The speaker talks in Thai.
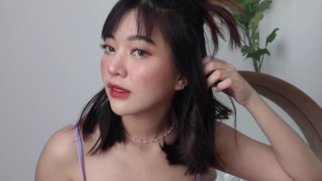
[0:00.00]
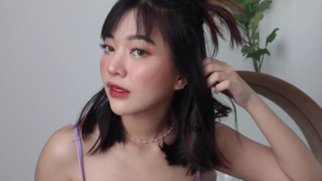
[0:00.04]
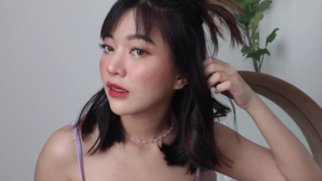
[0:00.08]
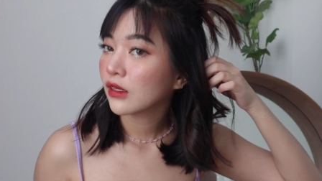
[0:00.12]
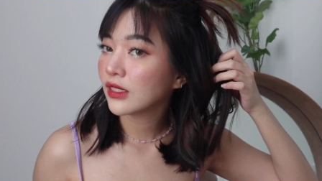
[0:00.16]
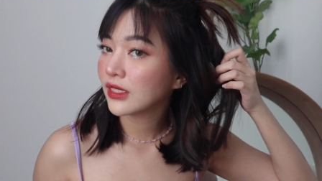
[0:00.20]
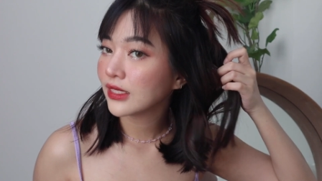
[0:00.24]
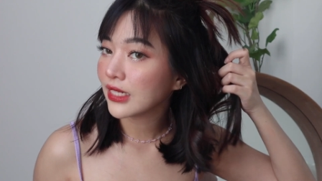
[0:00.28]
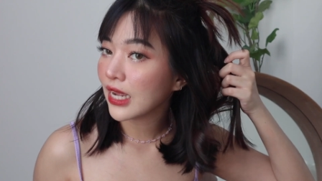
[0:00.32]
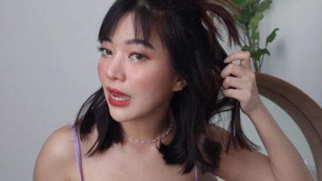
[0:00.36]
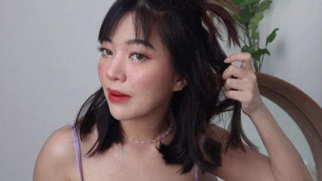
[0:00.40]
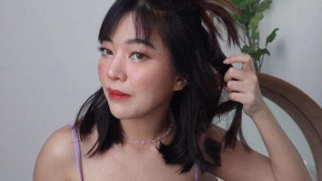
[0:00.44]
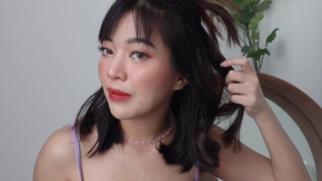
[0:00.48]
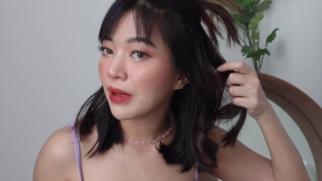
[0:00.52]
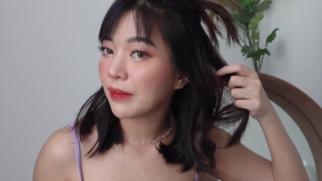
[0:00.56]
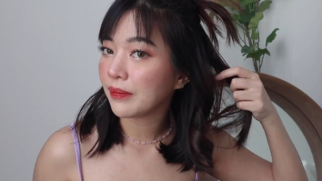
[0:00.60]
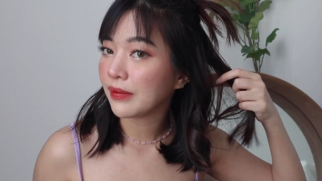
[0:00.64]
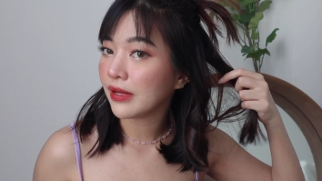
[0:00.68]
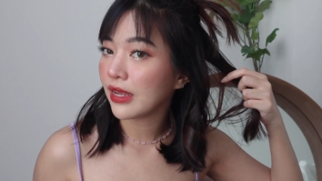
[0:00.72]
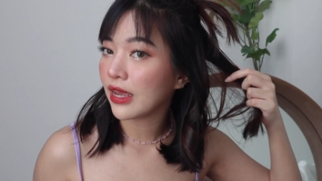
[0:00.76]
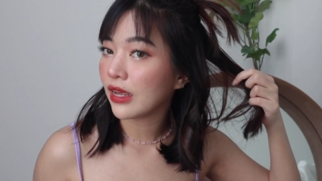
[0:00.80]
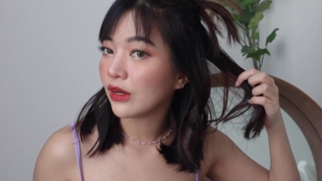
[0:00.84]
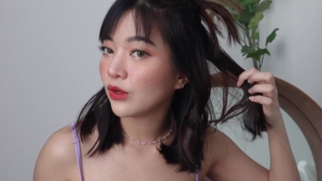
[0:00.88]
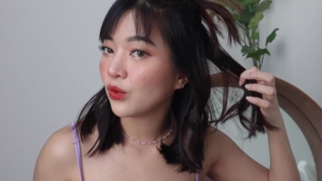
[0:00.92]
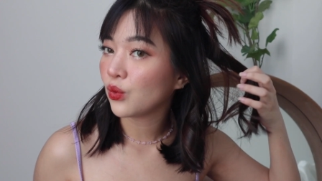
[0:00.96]
ก็จะทำแบบ
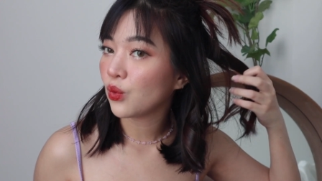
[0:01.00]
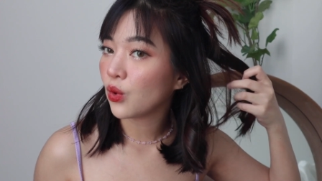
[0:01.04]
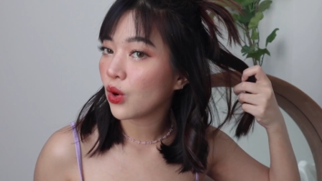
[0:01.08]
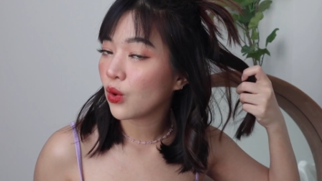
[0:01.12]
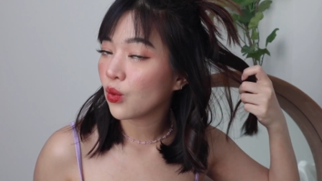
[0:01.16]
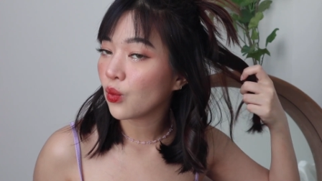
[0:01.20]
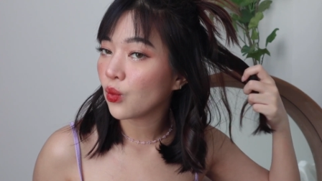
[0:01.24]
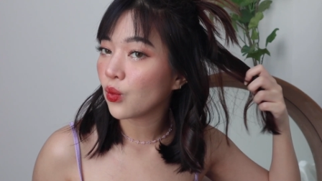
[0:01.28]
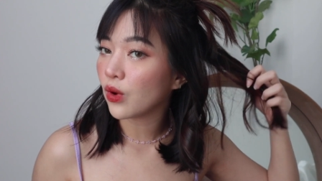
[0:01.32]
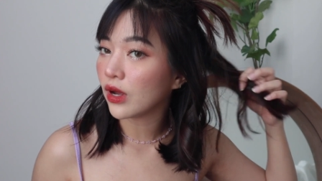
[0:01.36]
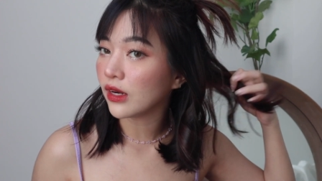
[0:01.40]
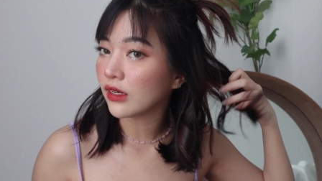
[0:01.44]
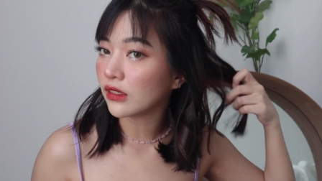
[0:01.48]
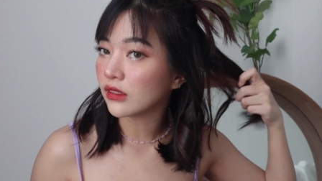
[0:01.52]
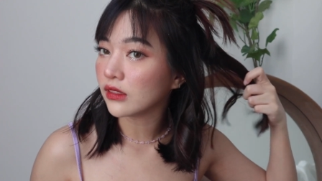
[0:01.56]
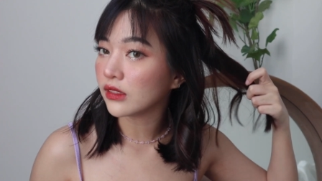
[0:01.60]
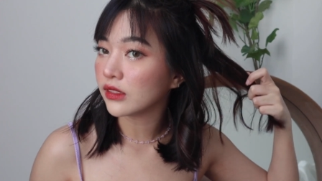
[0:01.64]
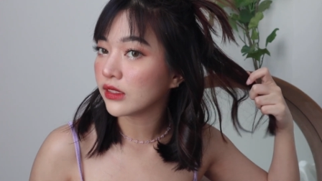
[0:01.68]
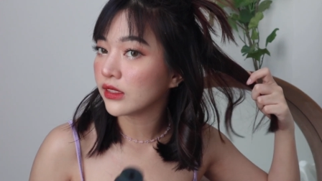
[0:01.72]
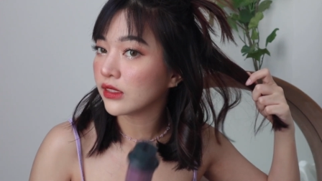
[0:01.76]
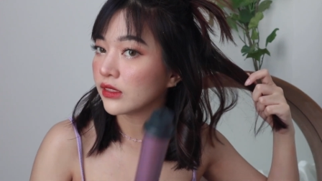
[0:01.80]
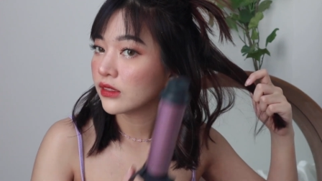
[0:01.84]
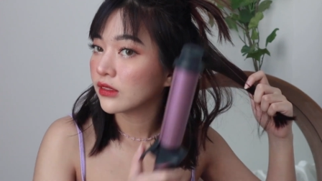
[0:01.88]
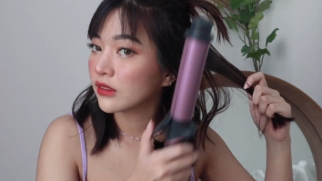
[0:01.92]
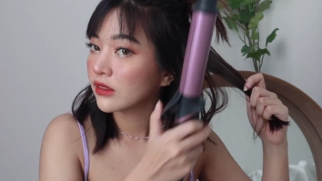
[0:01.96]
นี้ทั่วหัวเล
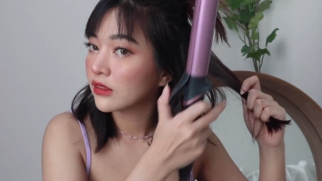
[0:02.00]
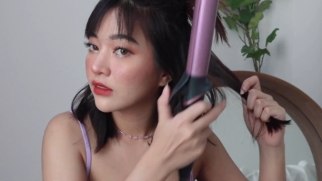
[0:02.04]
ย